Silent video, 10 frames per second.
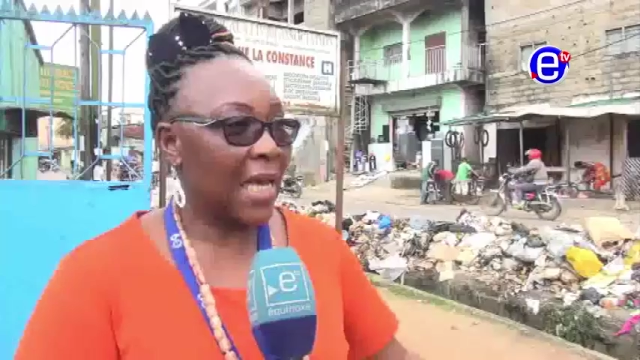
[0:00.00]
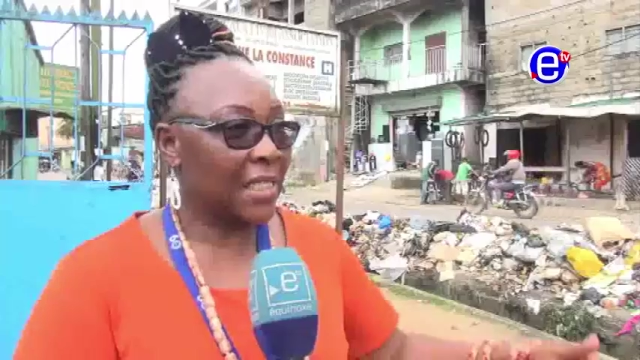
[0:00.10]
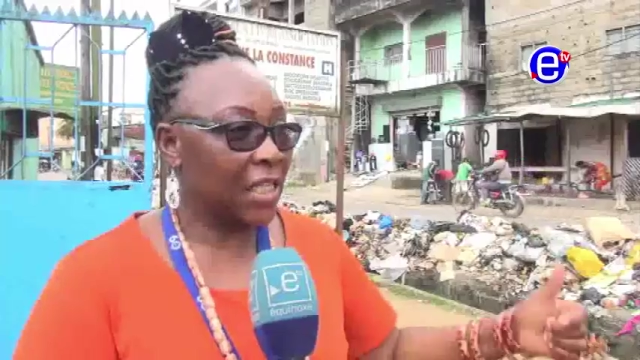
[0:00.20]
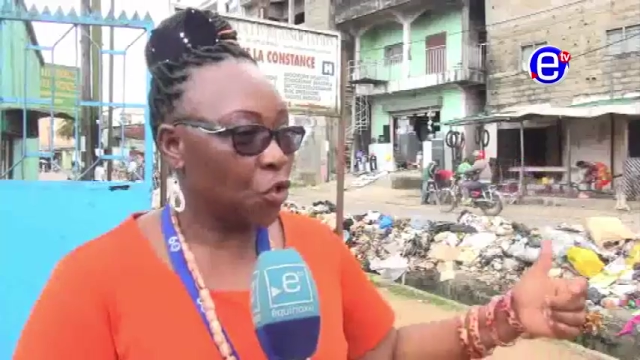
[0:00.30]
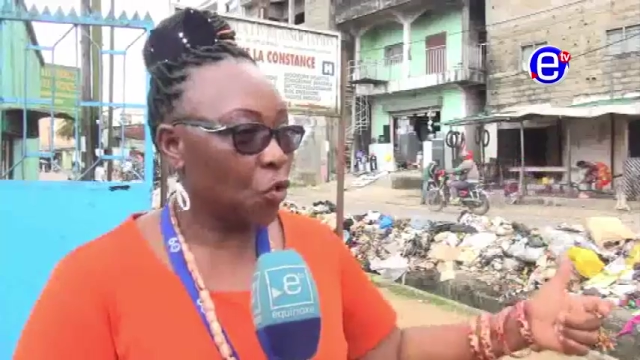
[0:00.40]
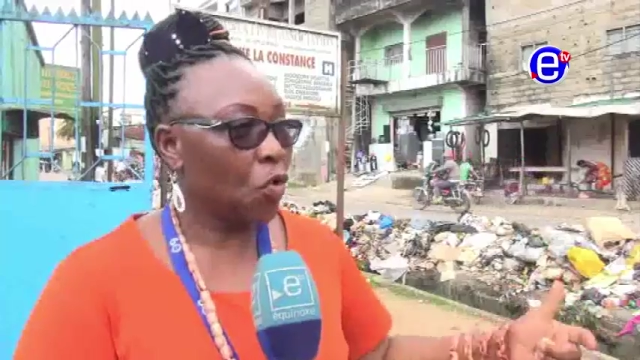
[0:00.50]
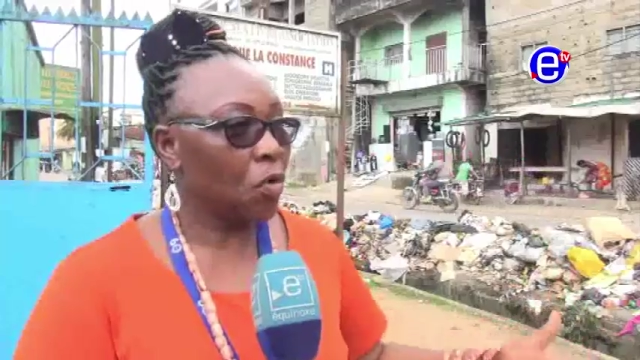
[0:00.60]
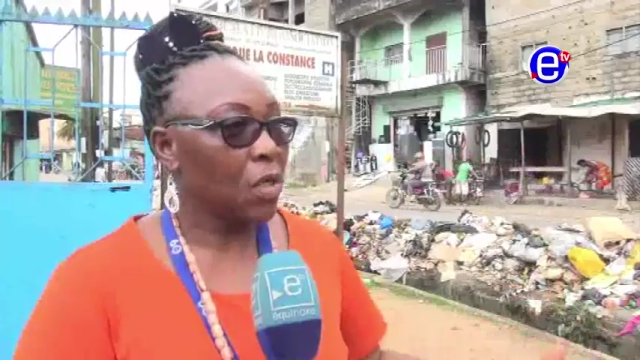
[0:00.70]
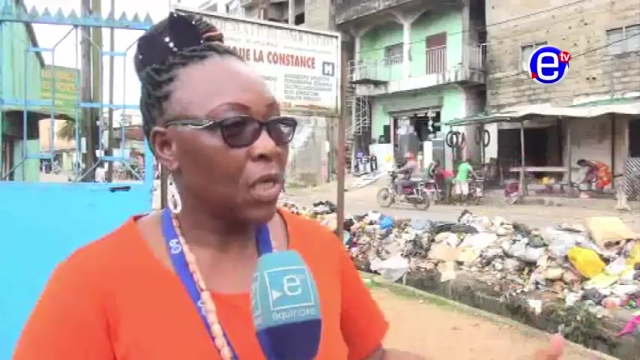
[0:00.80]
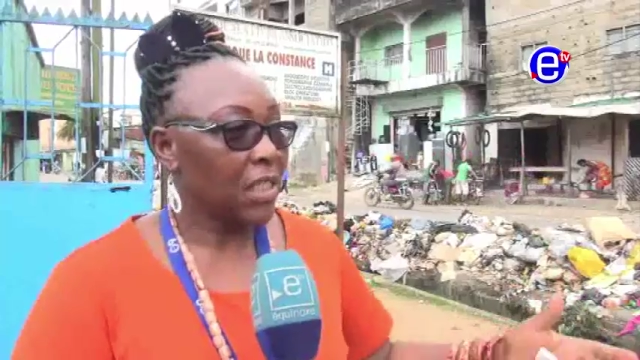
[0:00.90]
Il y a dix
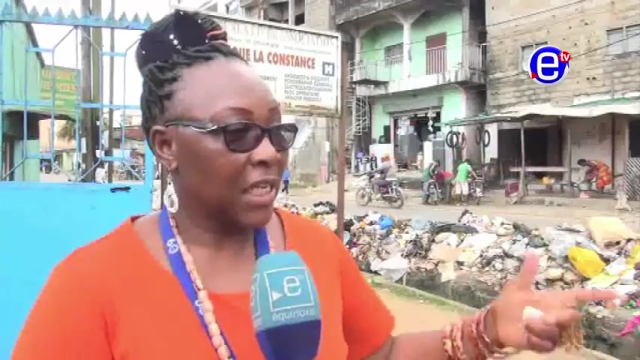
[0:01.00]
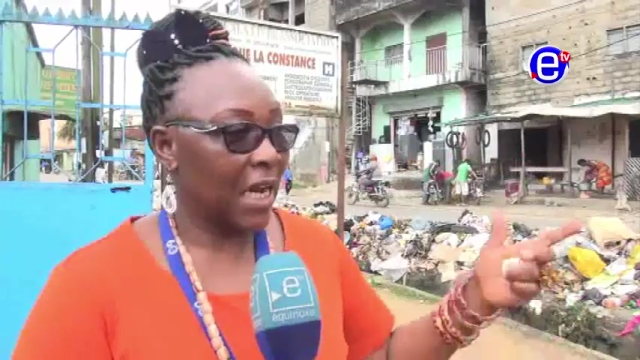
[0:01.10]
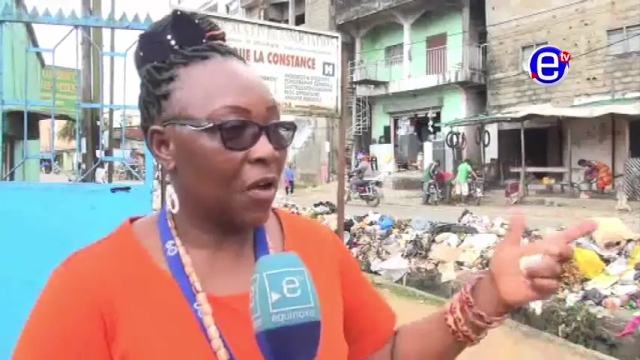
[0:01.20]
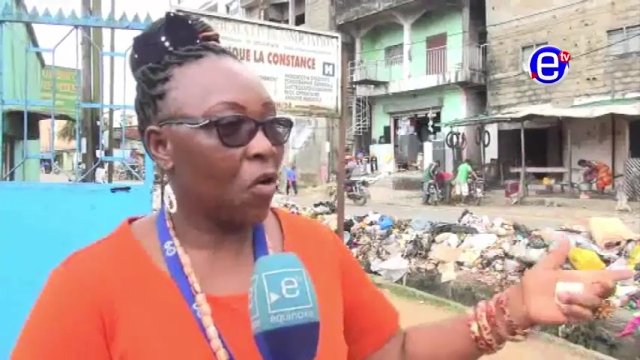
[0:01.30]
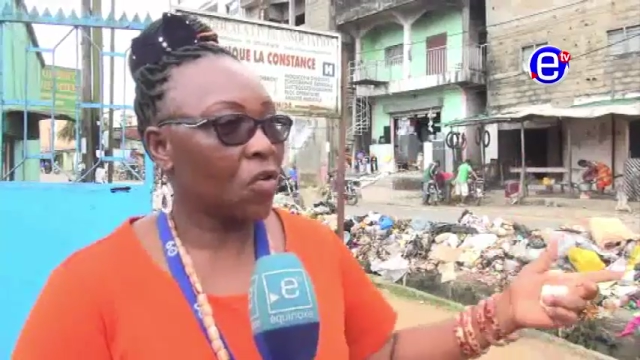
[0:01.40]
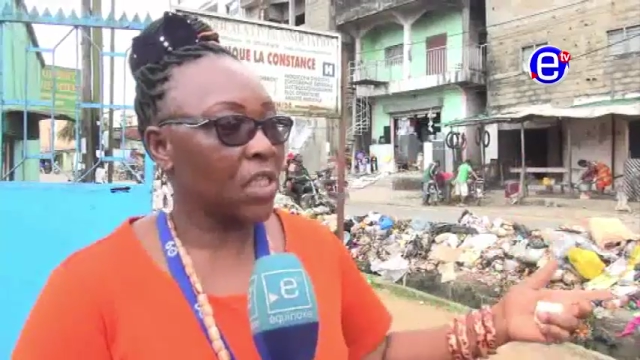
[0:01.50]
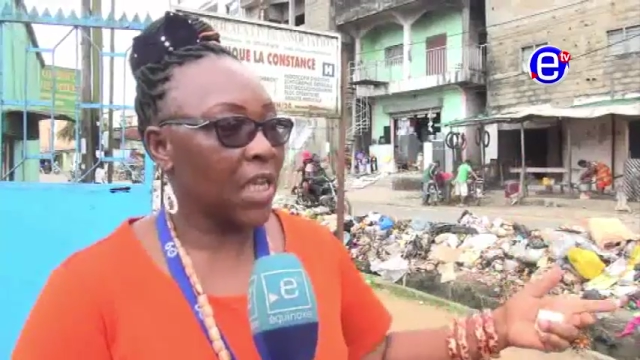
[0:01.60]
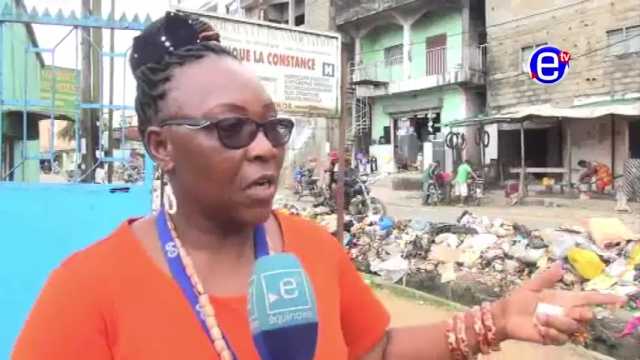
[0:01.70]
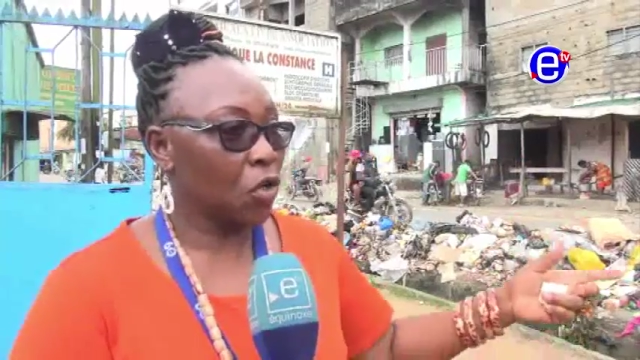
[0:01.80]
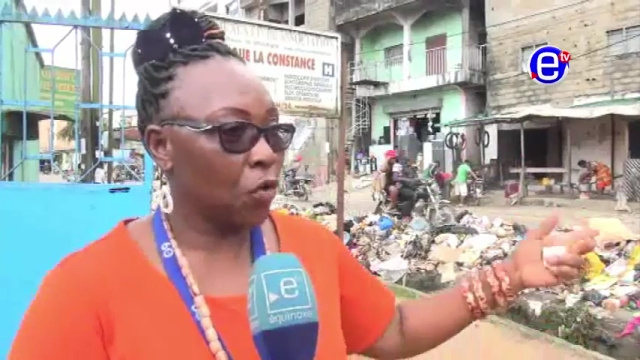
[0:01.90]
jours, j'ai
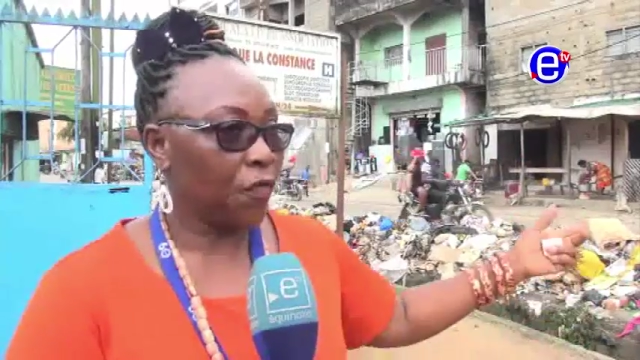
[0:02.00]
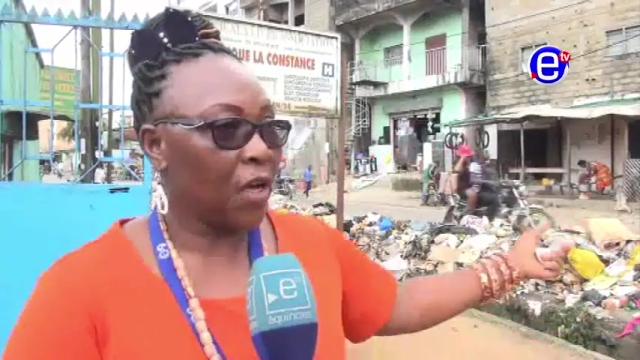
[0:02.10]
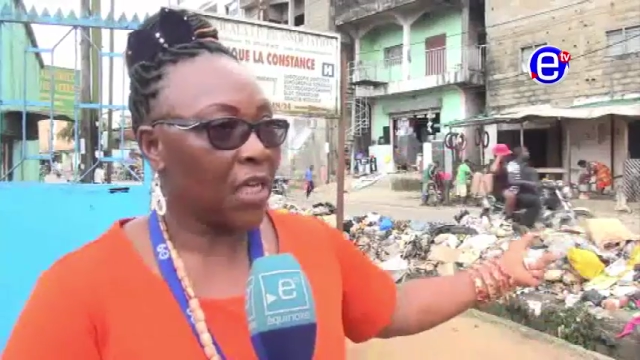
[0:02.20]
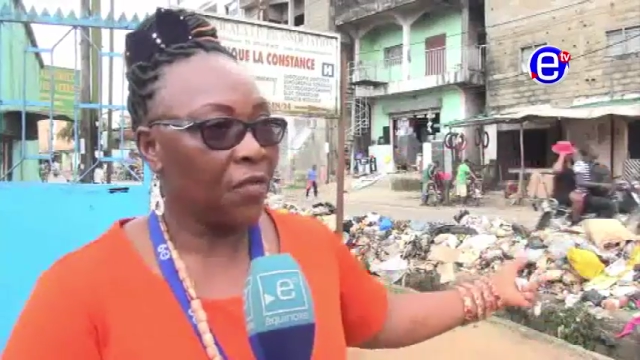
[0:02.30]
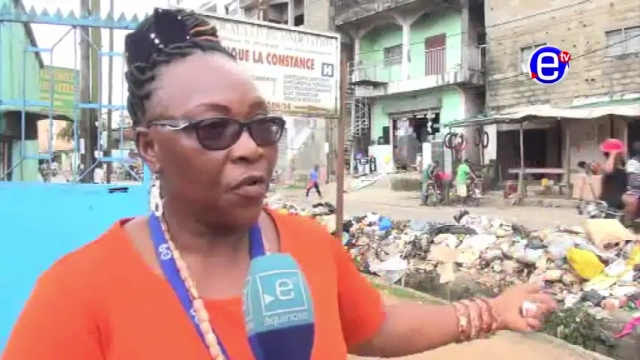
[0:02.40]
rencontré le chauffeur qui